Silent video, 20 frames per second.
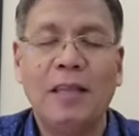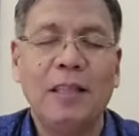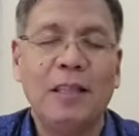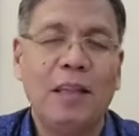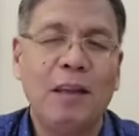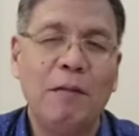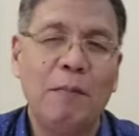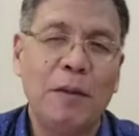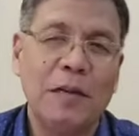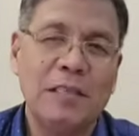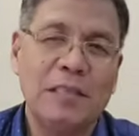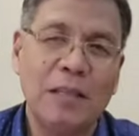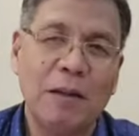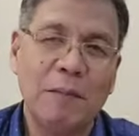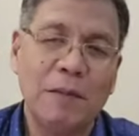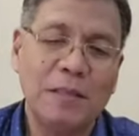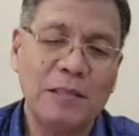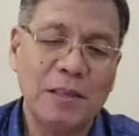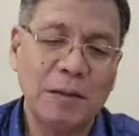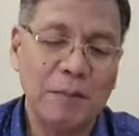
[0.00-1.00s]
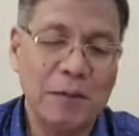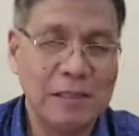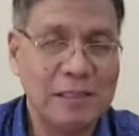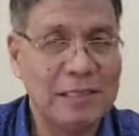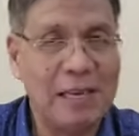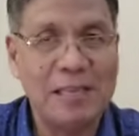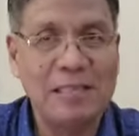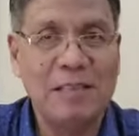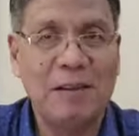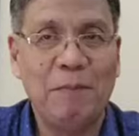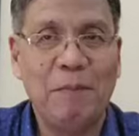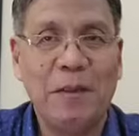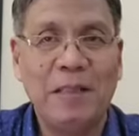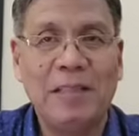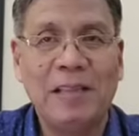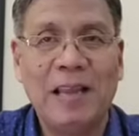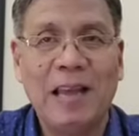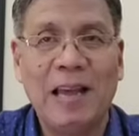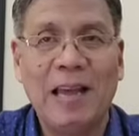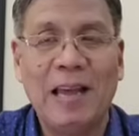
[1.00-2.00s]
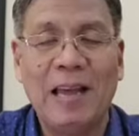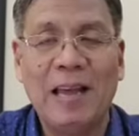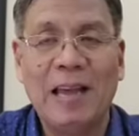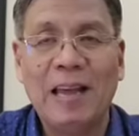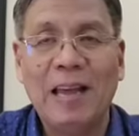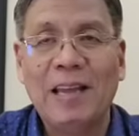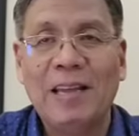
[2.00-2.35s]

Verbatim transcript: Hindi basta-basta magsasabit ka